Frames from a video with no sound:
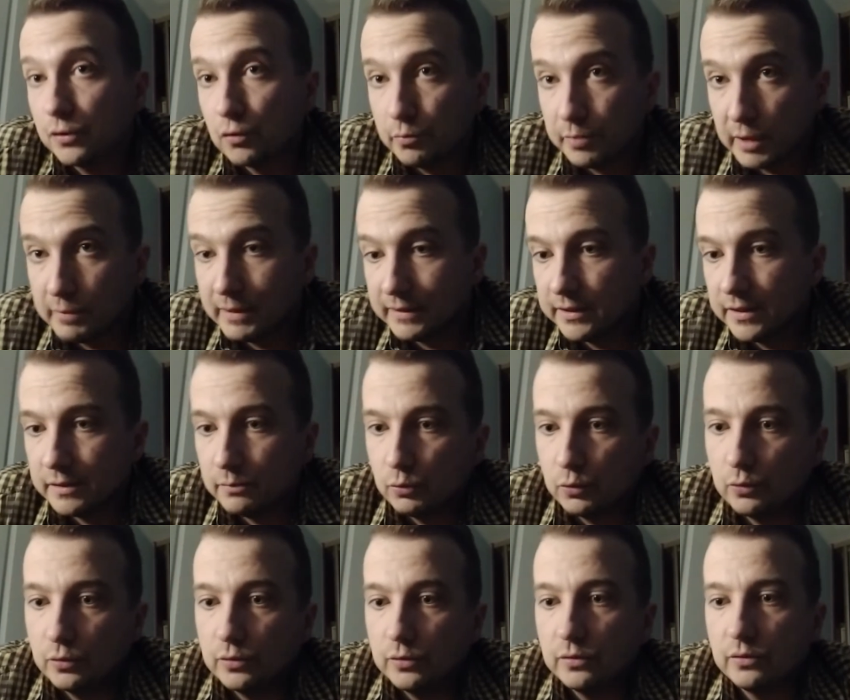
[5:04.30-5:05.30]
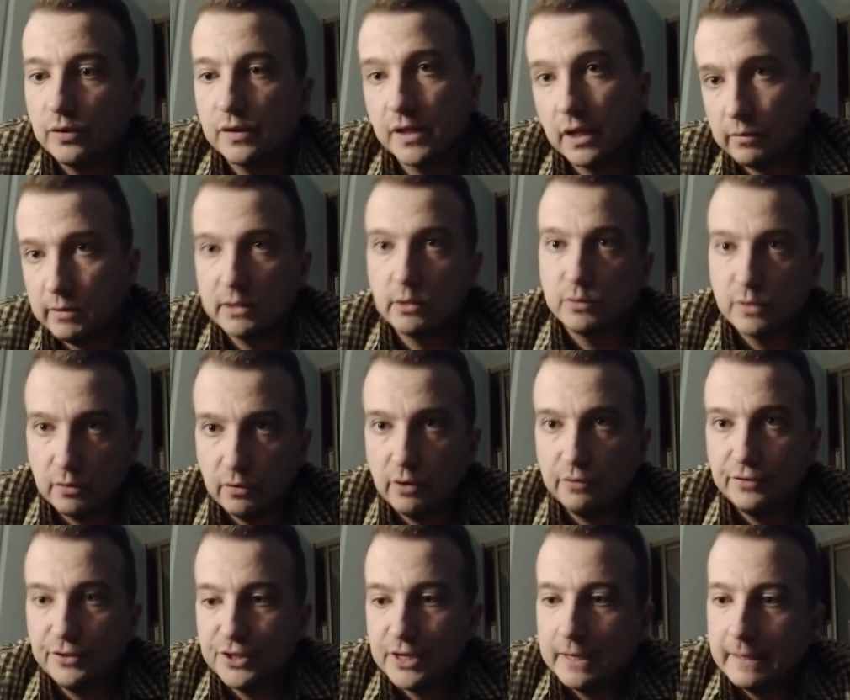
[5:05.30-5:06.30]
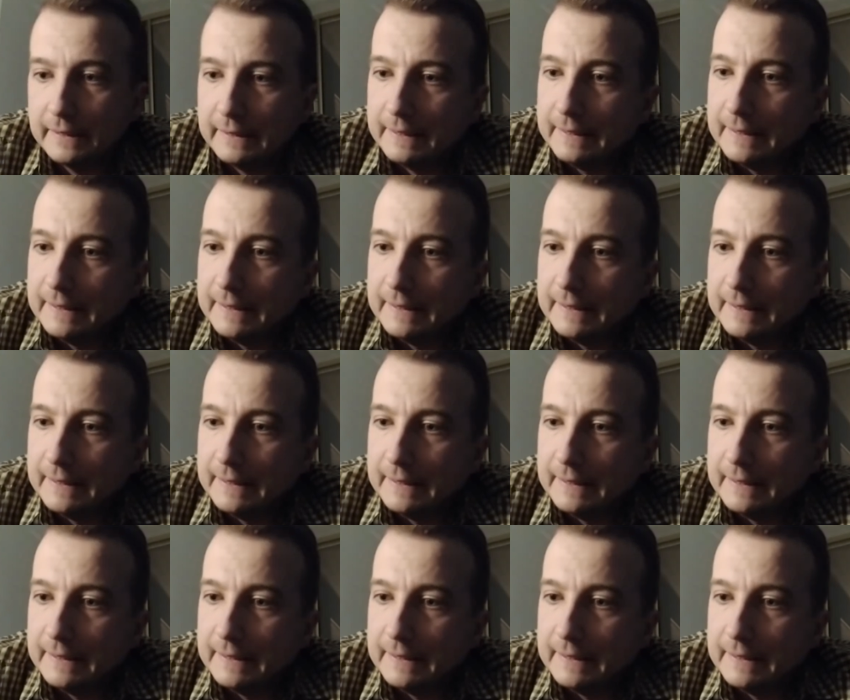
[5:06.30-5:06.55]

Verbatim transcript: suprematyzmu, który zakładał całkowicie